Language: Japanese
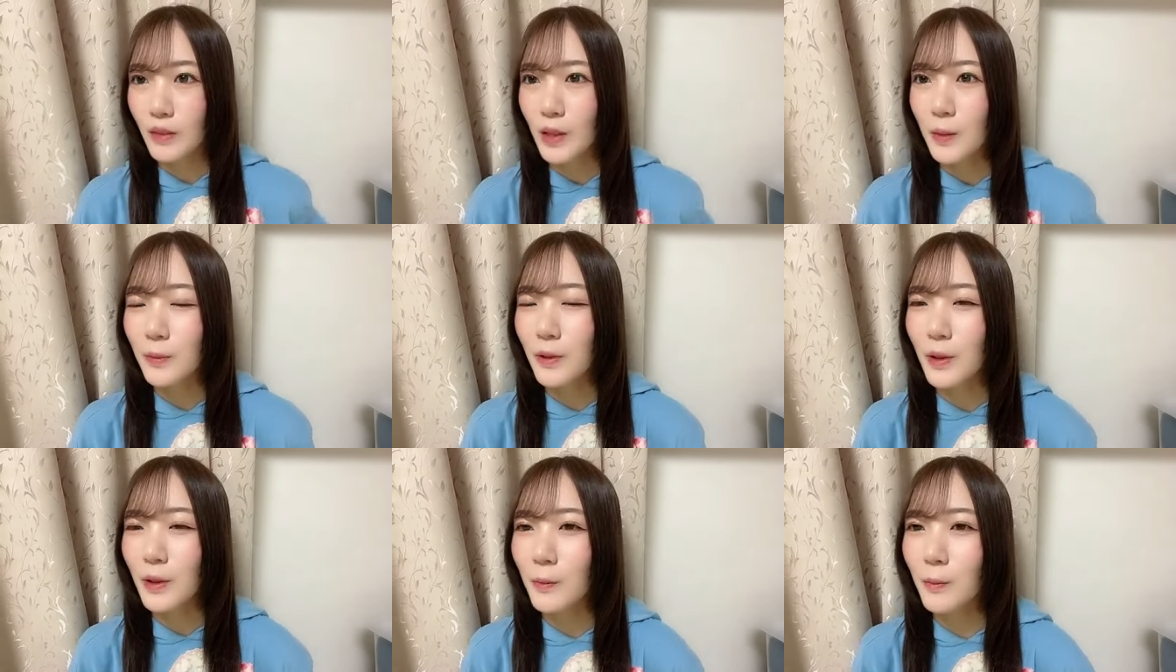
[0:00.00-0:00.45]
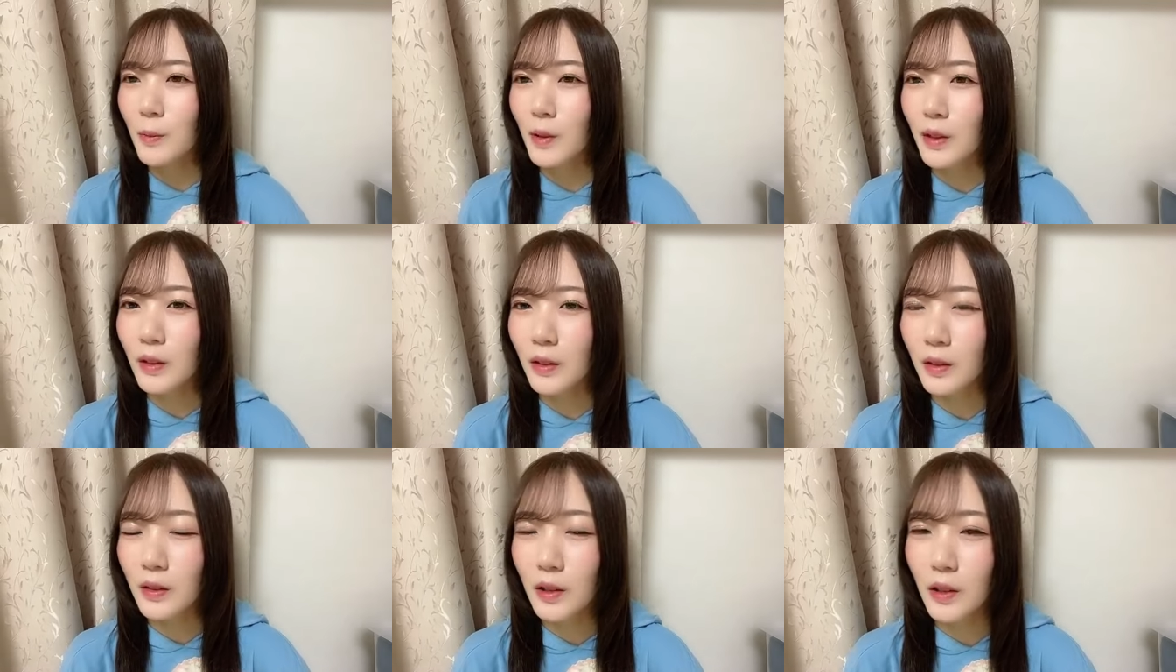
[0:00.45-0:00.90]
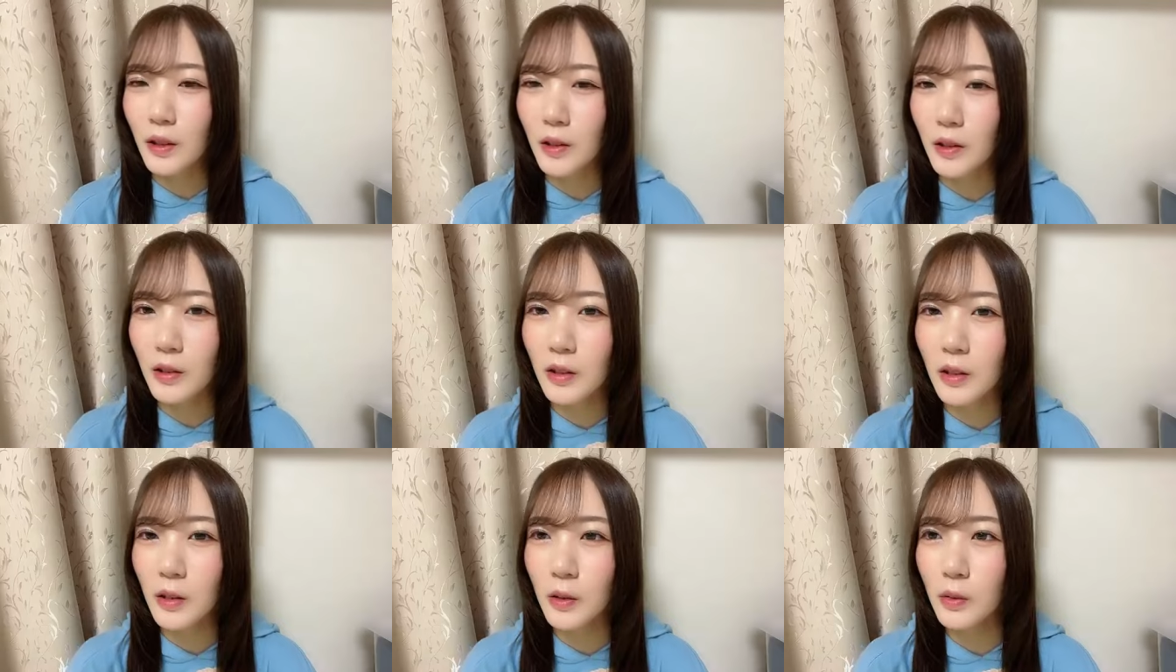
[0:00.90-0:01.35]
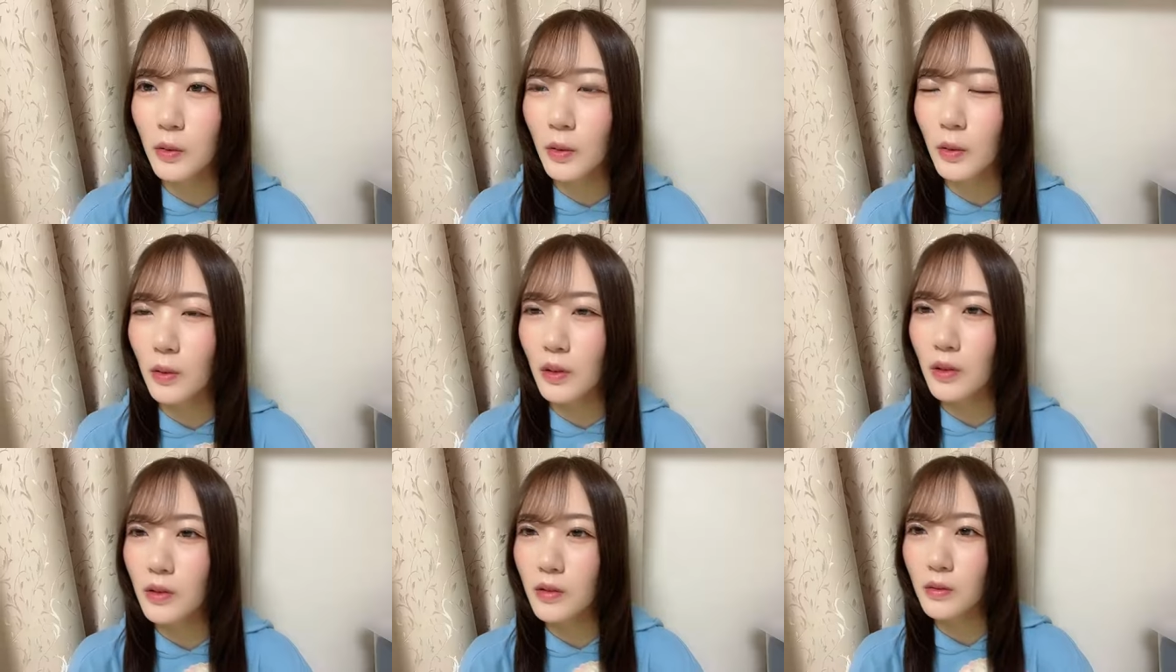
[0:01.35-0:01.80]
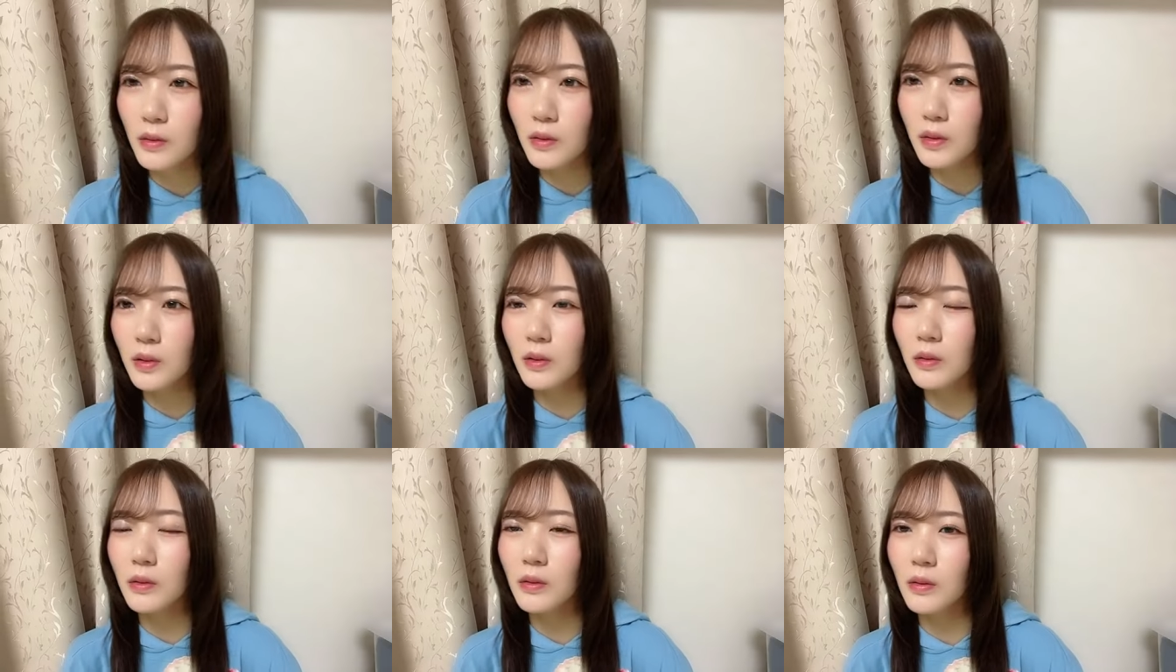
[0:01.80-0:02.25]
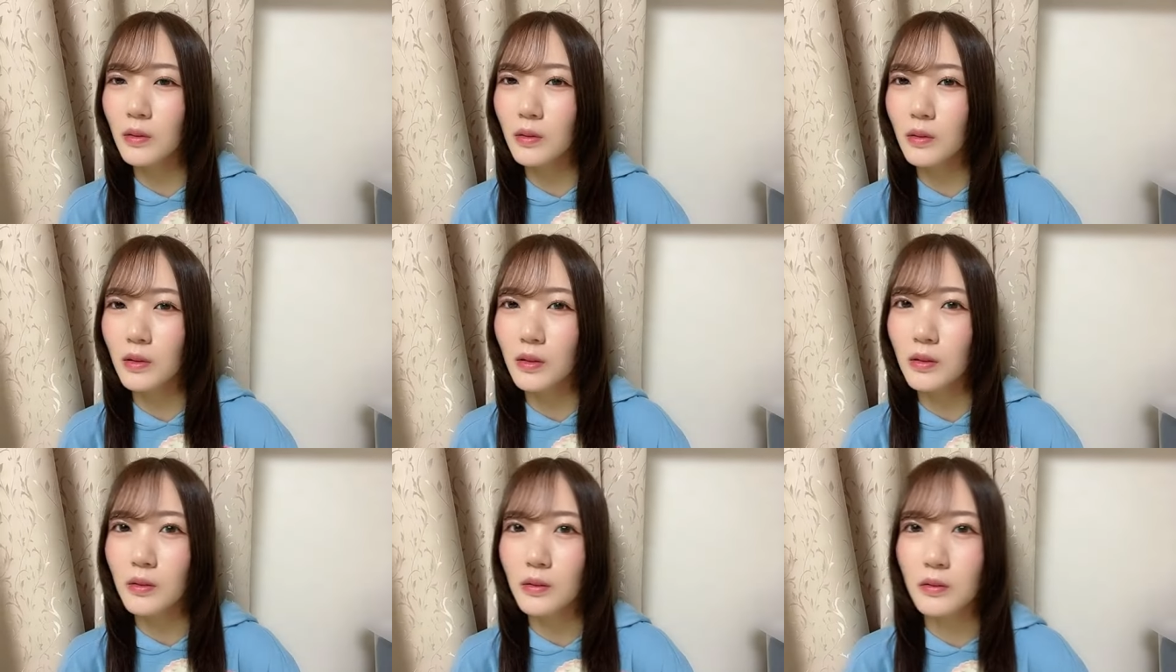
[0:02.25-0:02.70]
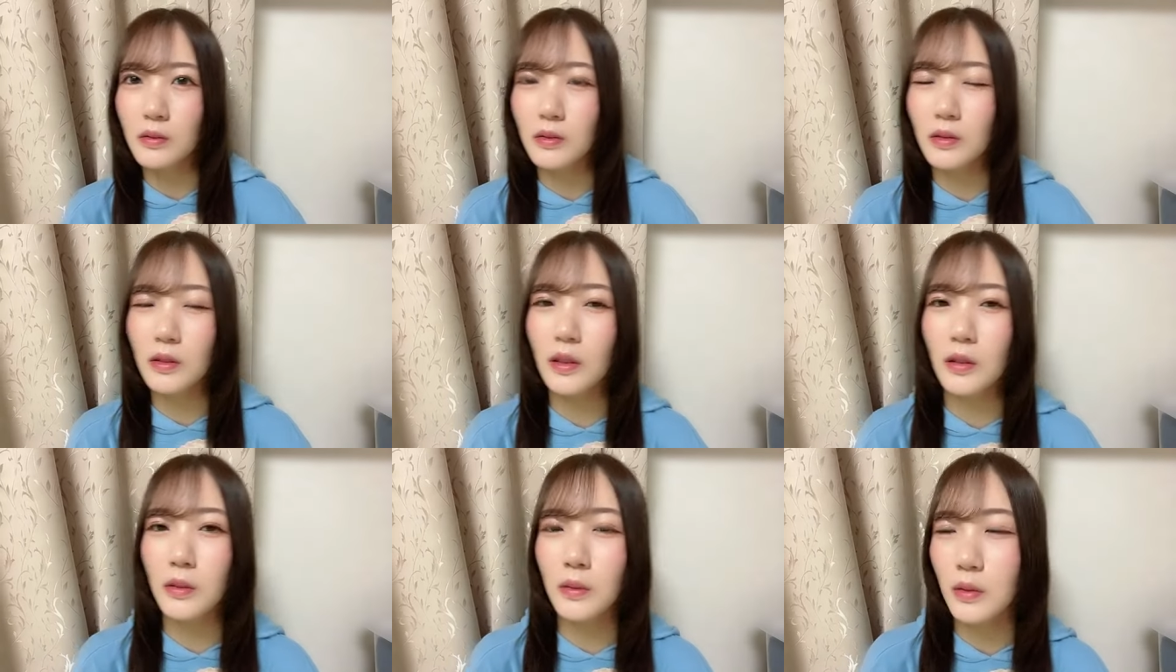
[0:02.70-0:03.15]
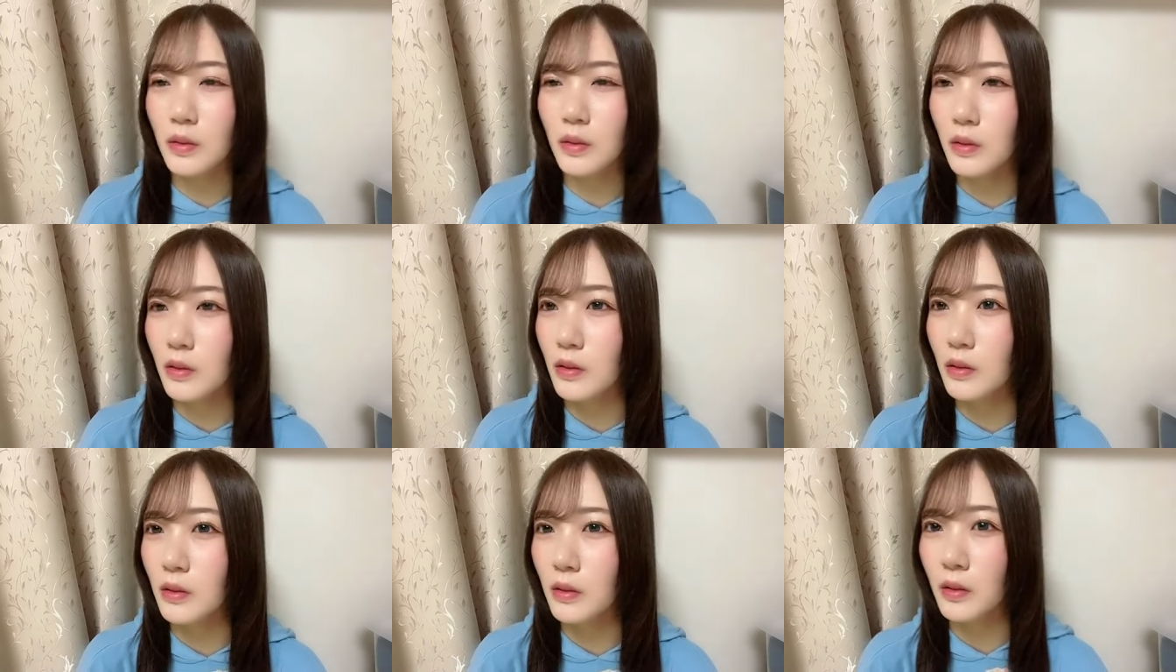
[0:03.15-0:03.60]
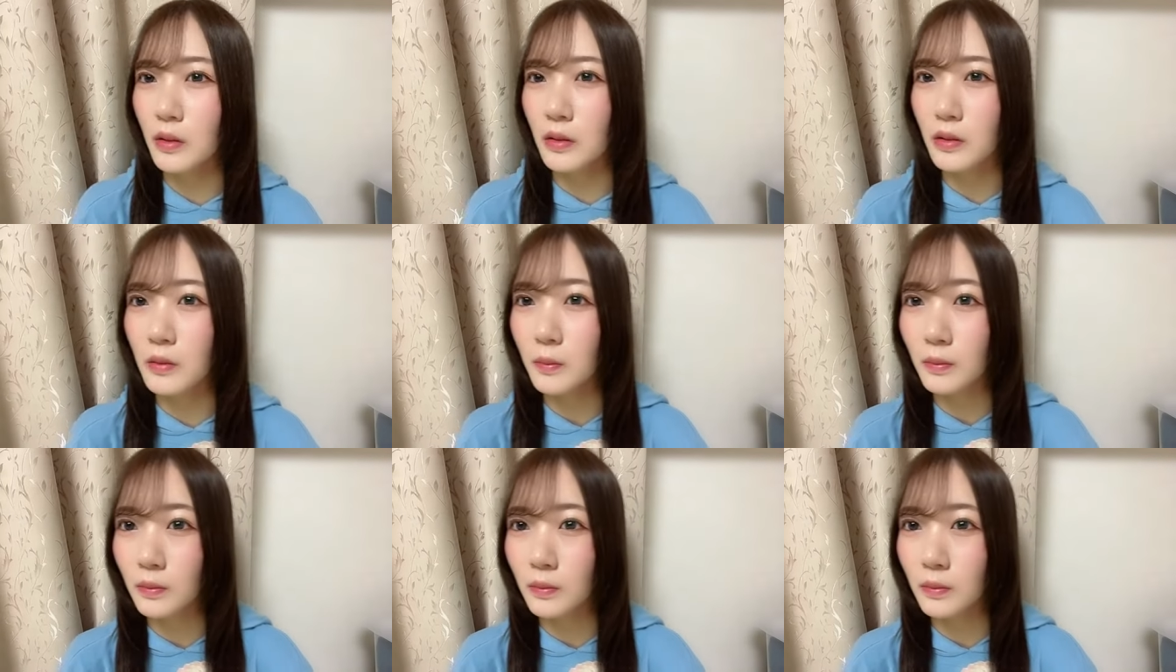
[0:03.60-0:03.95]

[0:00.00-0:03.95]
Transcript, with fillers: でもやっぱり体を動かすお仕事ってすごい楽しかった。